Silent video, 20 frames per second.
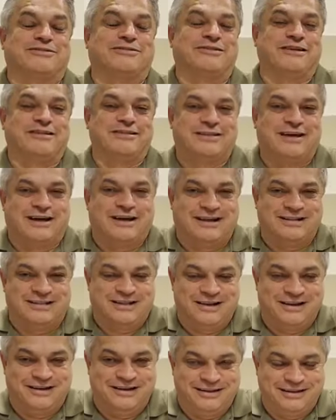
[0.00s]
Santa
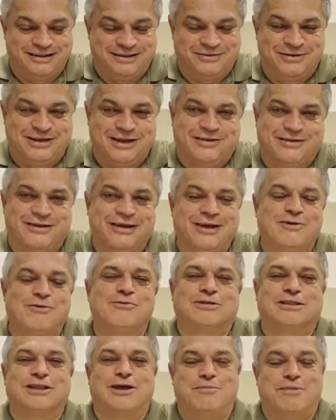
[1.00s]
Catarina. Eu quero aqui
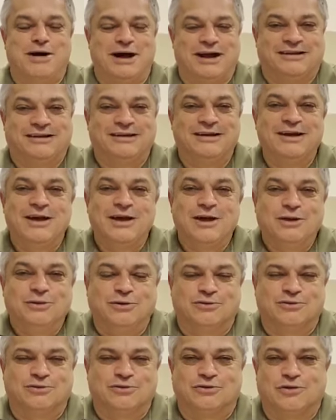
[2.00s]
conclamar
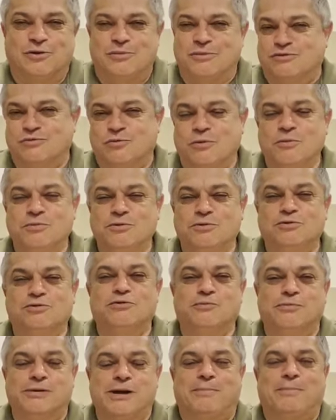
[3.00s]
todos os homens públicos
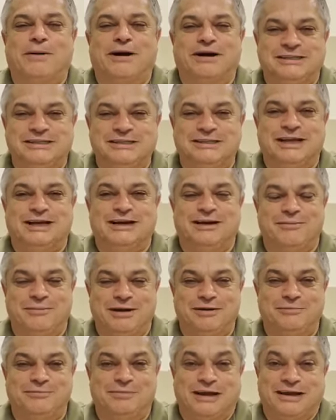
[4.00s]

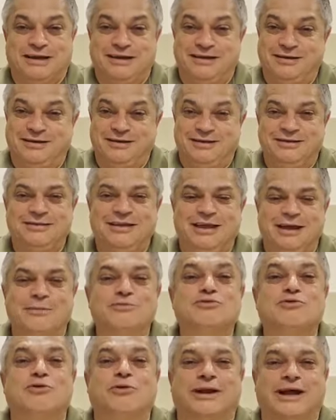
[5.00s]
suprapartinariamente para que
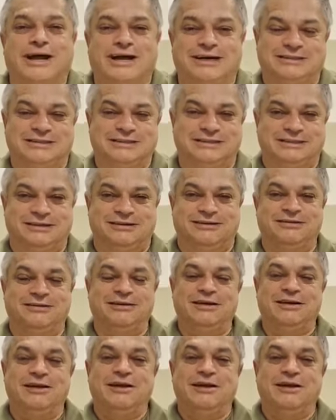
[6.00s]
tenhamos coragem, gente.